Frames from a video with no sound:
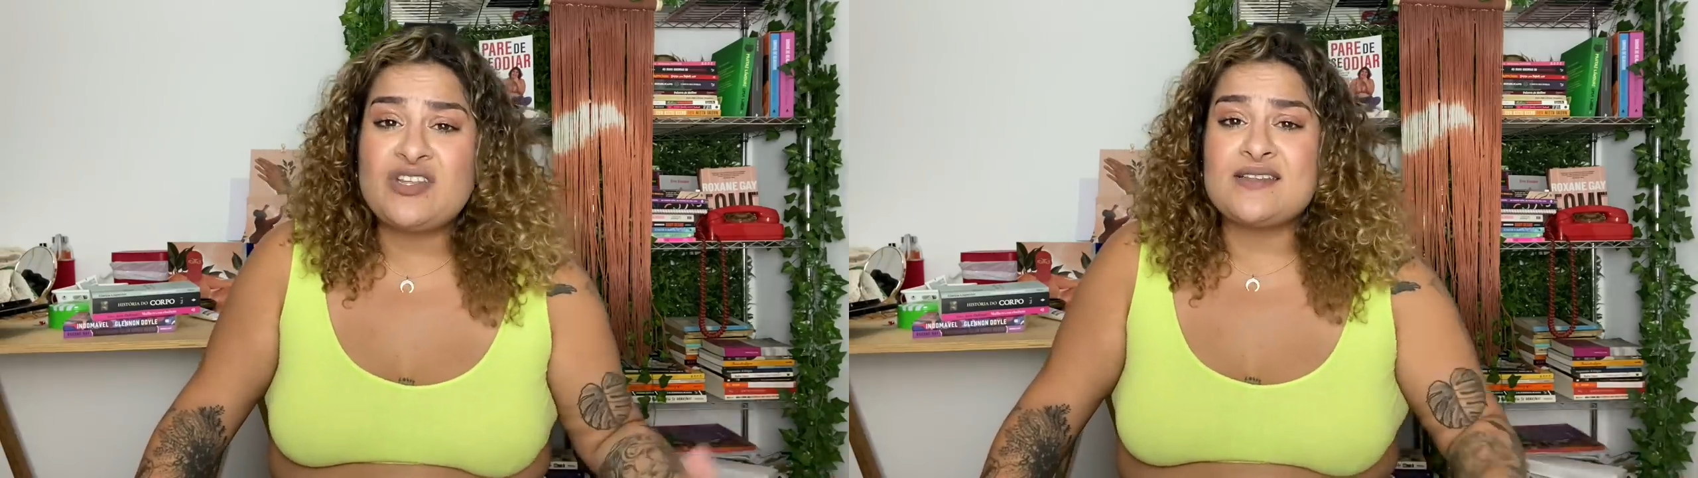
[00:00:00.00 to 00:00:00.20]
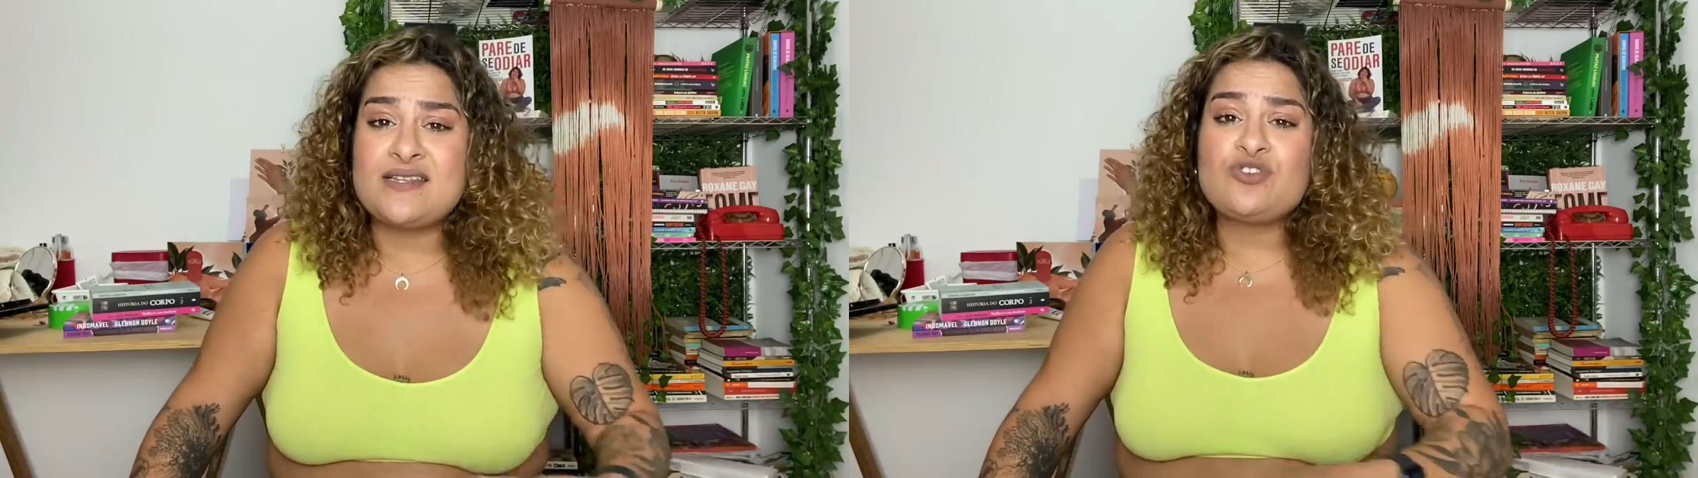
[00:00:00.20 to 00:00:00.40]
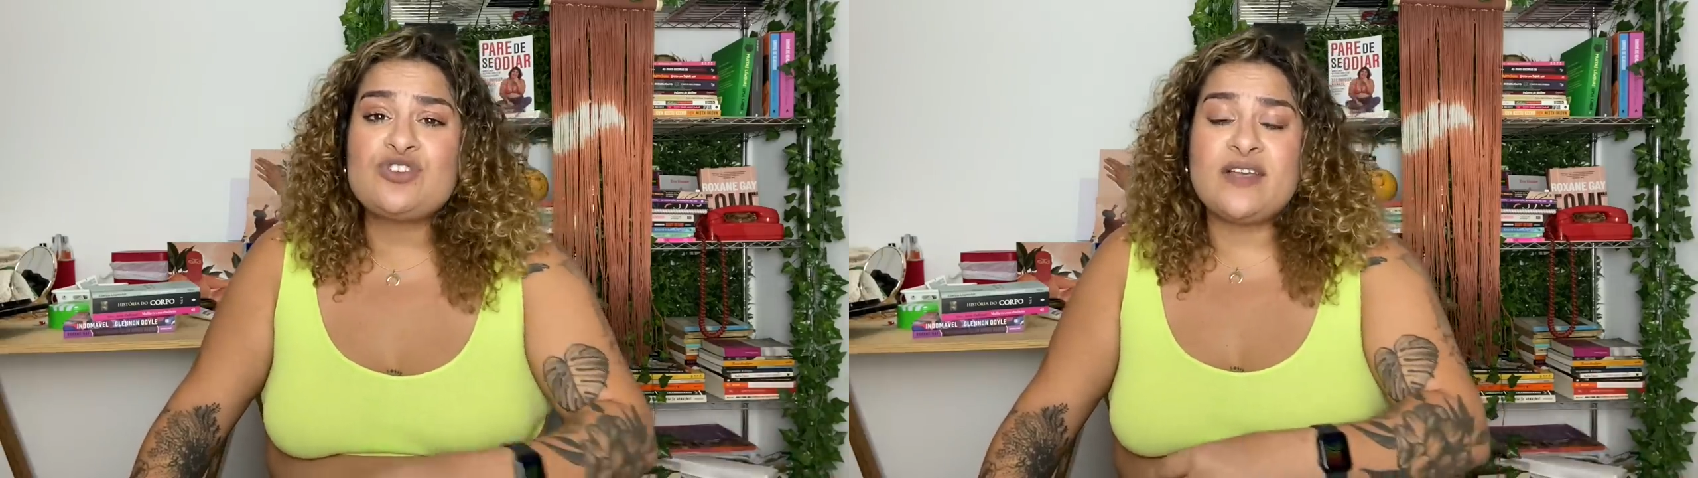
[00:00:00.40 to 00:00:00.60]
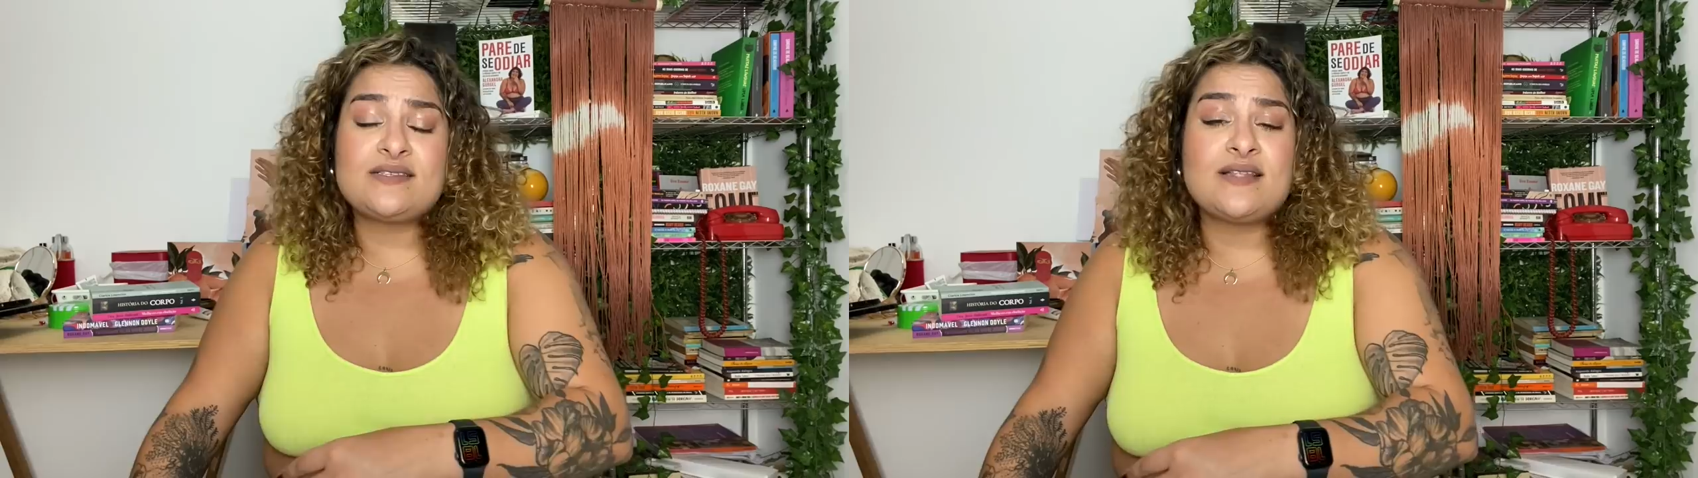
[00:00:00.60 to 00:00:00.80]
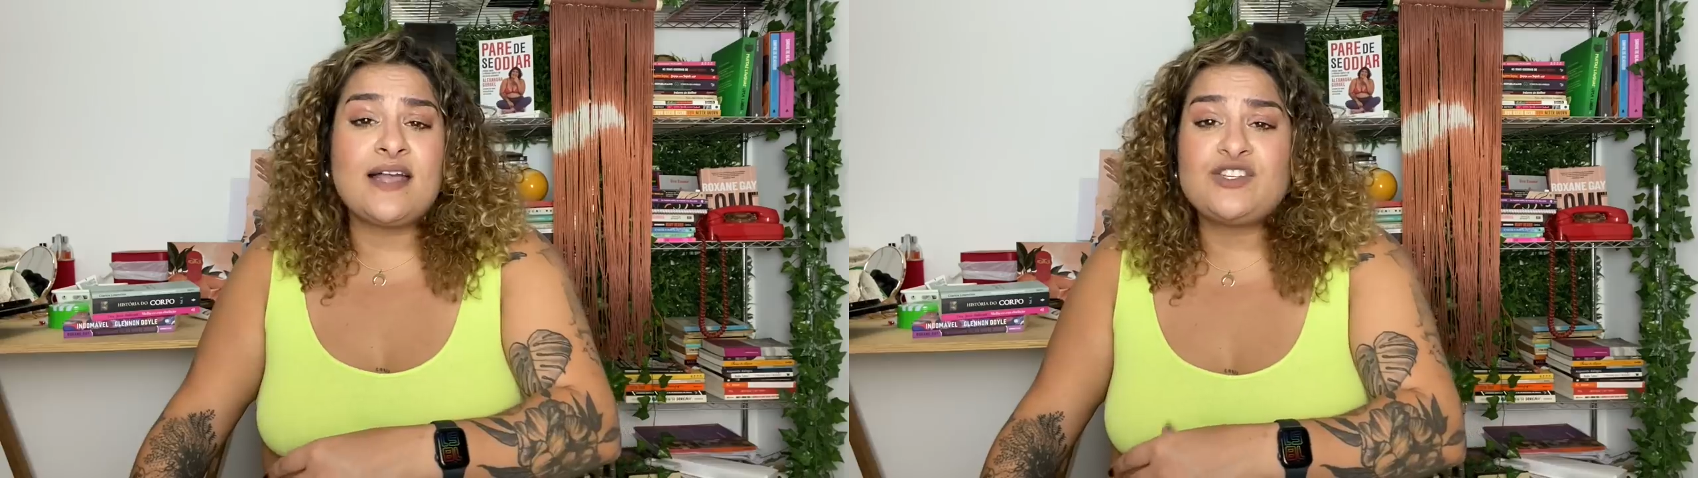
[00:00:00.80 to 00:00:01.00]
trazendo
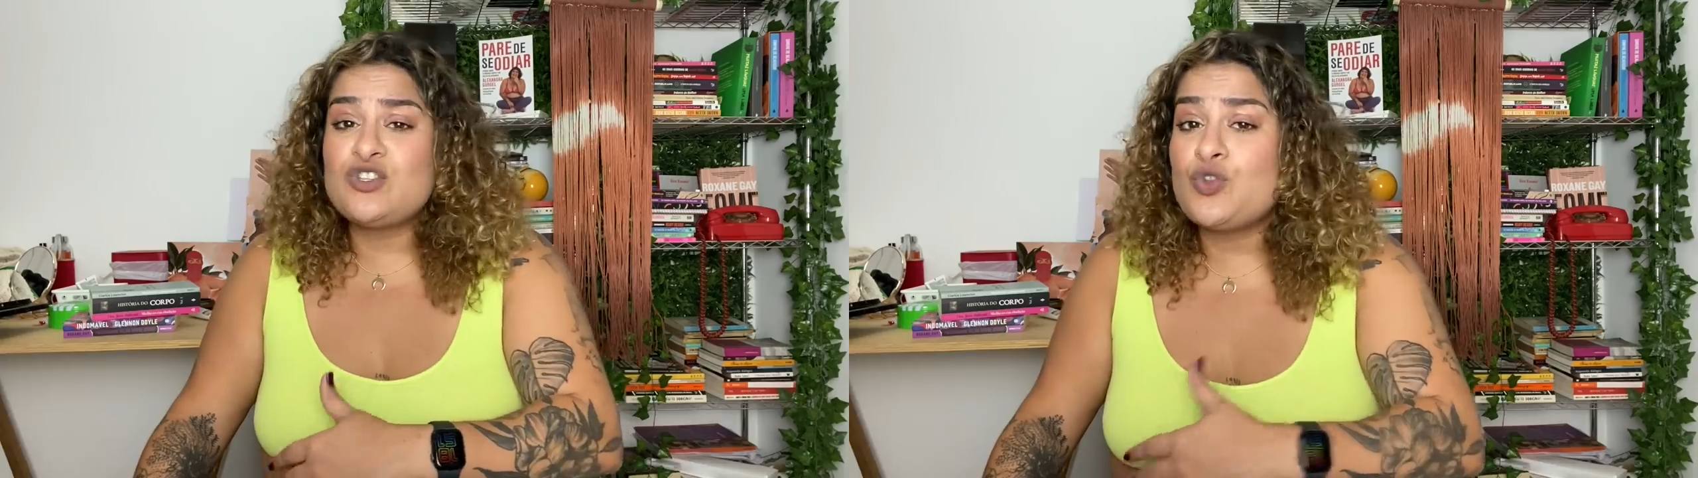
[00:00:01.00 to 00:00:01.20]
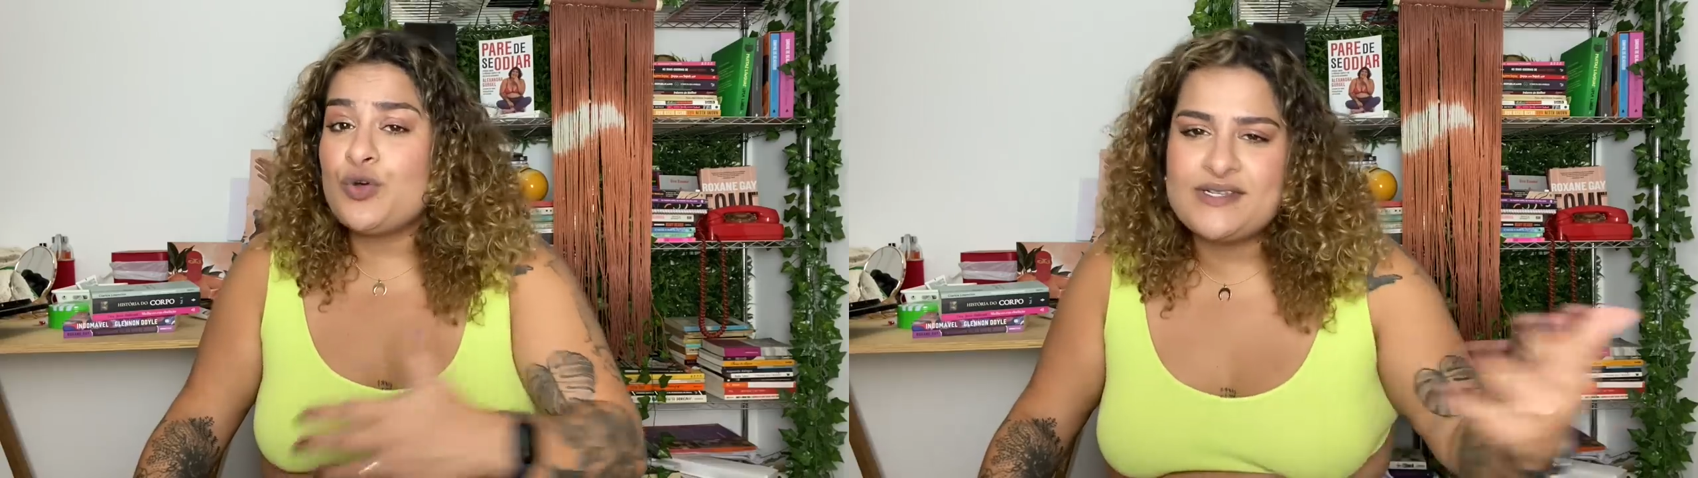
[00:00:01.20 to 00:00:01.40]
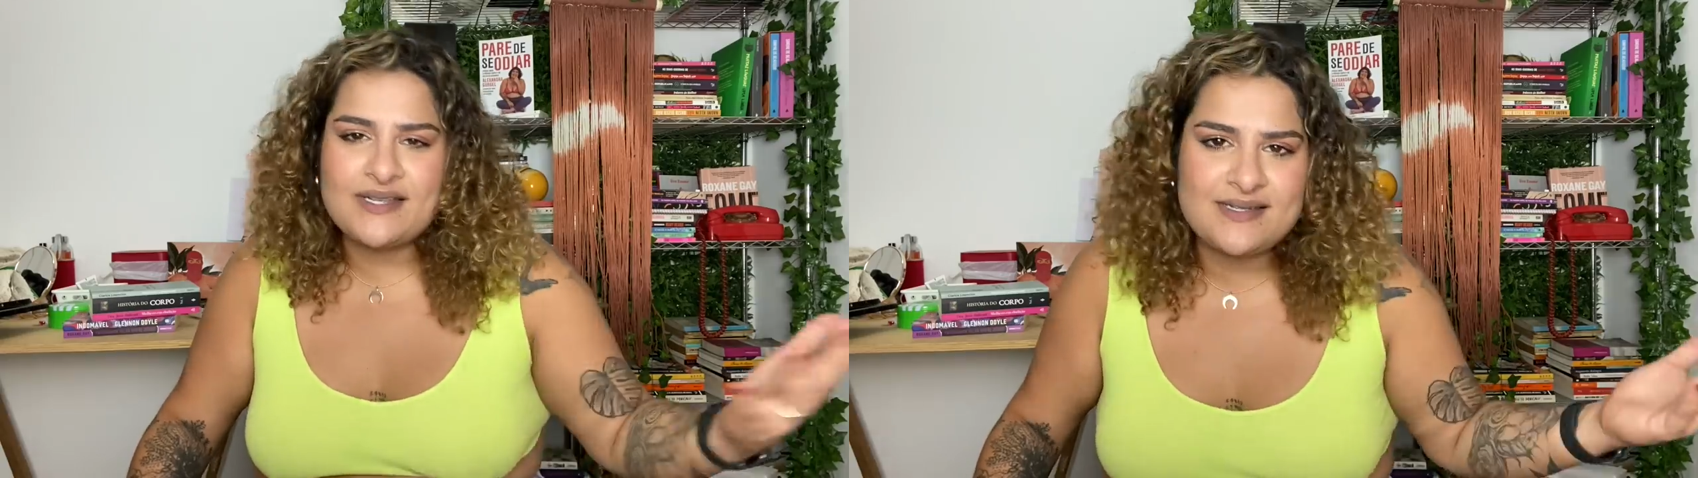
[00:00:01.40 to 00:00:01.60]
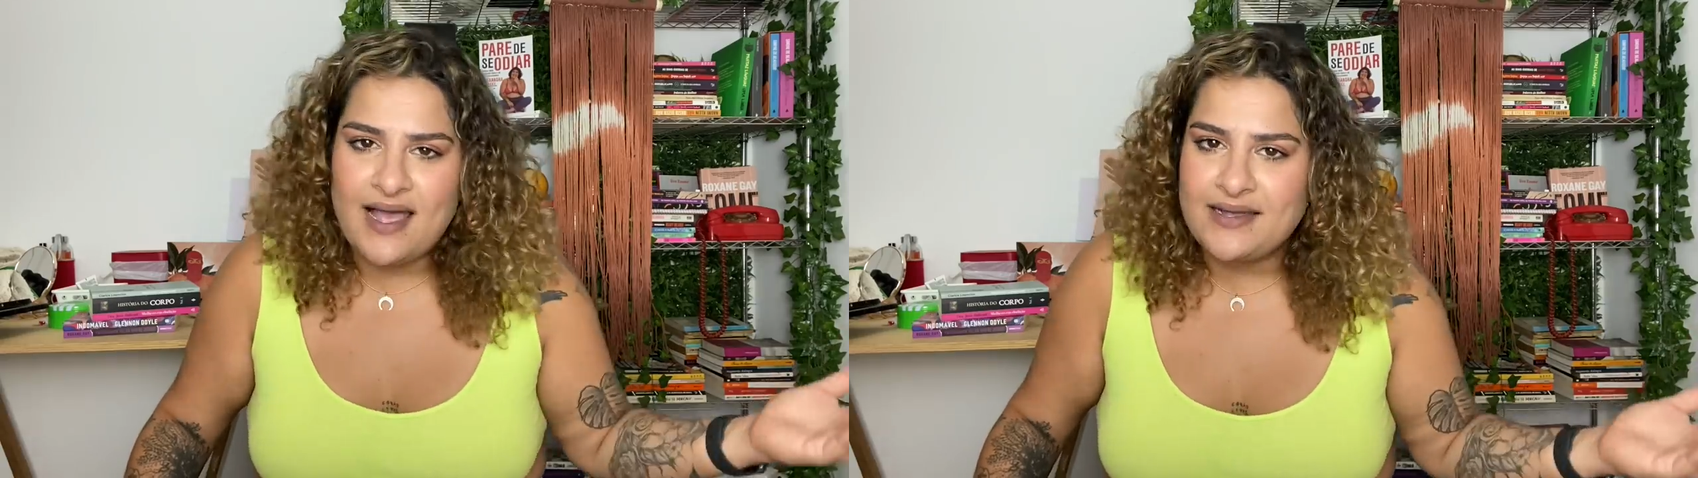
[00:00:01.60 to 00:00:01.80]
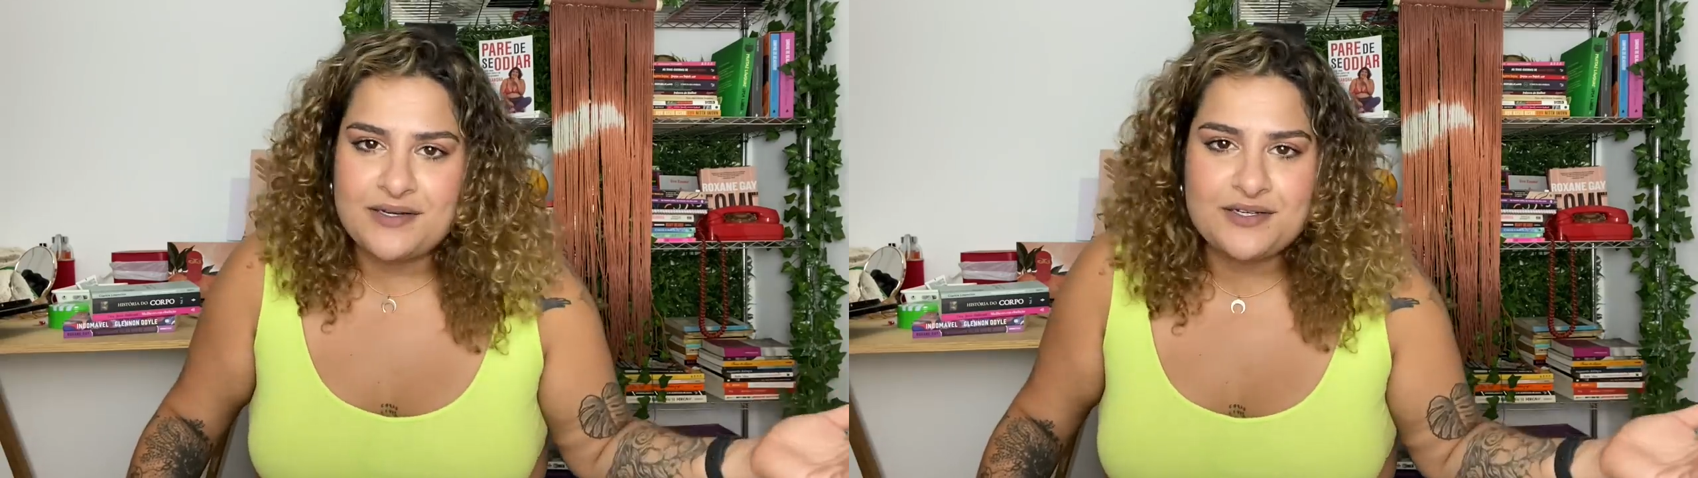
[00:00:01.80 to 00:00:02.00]
diversidade em todas as
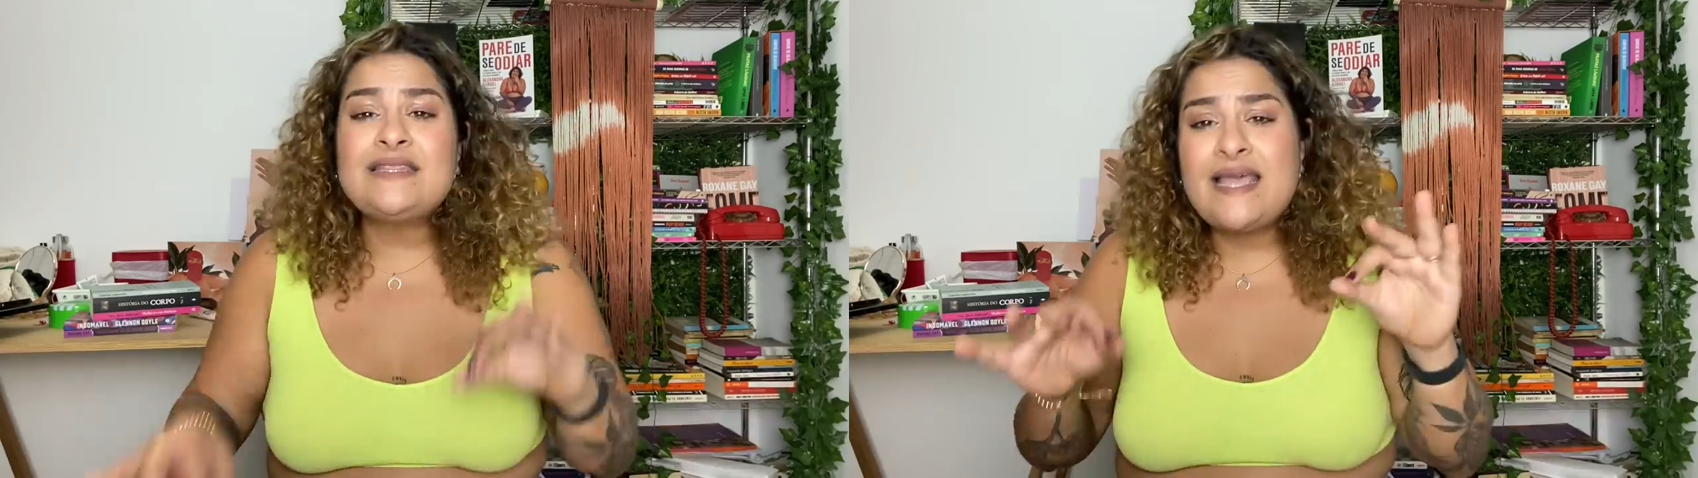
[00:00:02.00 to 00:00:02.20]
áreas.